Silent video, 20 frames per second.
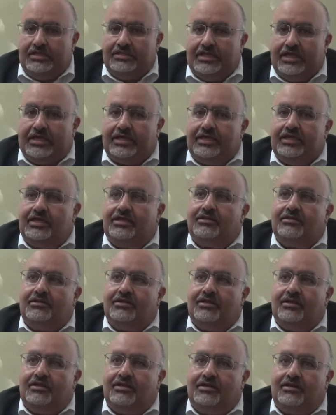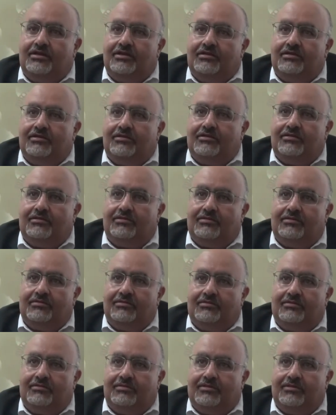ده غير آه،